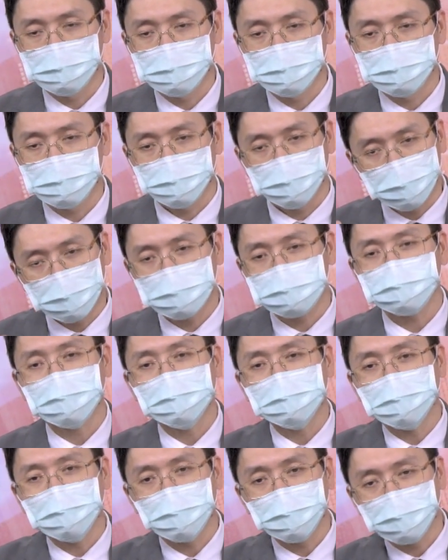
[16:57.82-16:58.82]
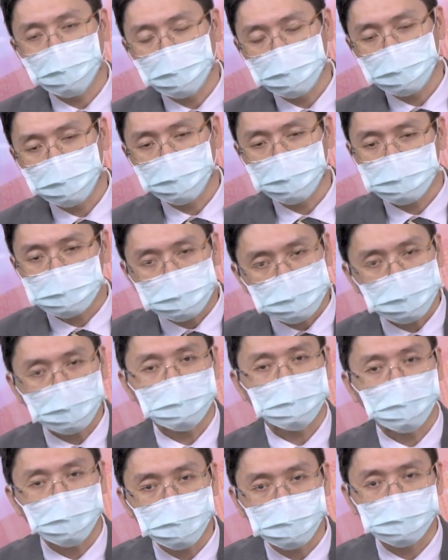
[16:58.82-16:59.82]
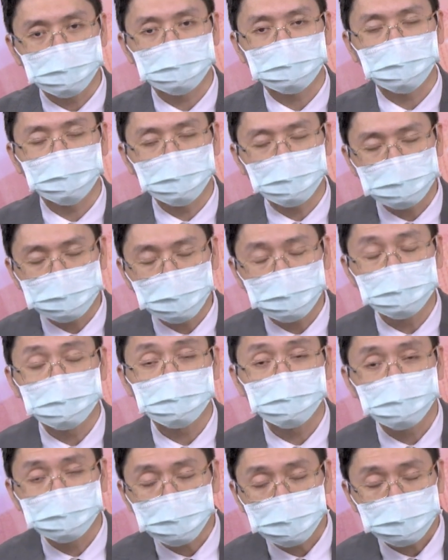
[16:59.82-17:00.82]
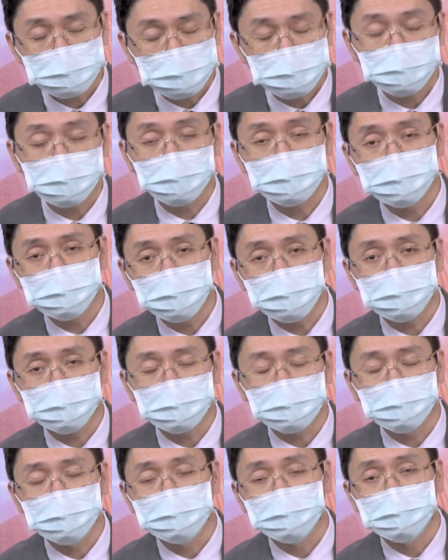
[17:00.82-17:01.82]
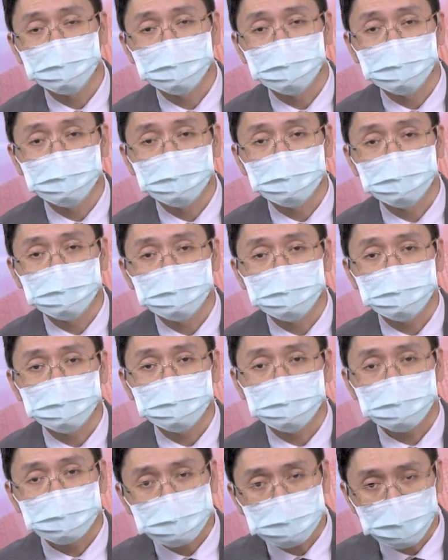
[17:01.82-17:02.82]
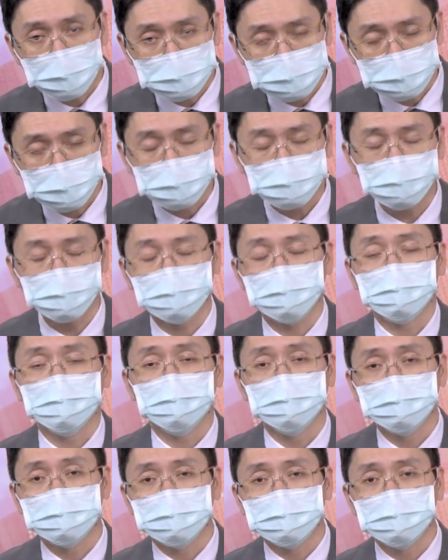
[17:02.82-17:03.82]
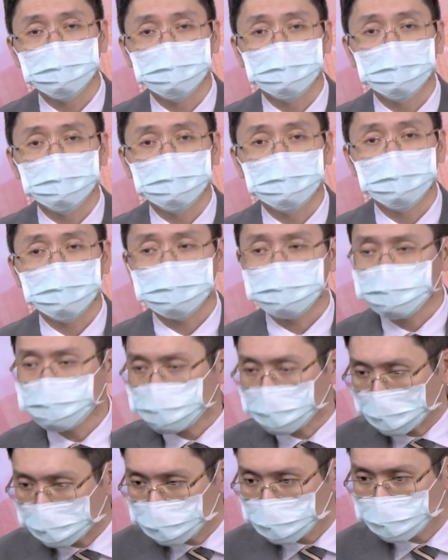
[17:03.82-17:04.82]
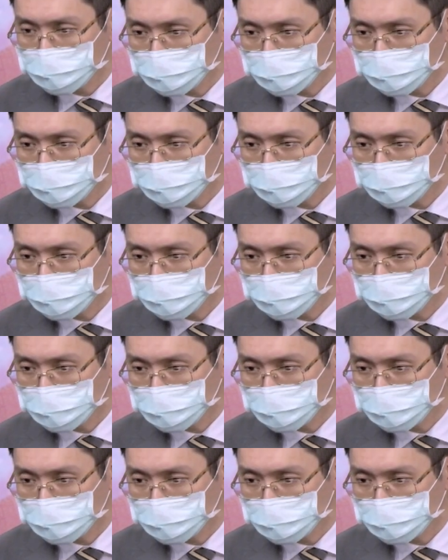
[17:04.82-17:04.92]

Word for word: 你未来赚一倍回来的话，你三档股、三档三成股票就可以赚一倍嘛。那现在要怎么做？转去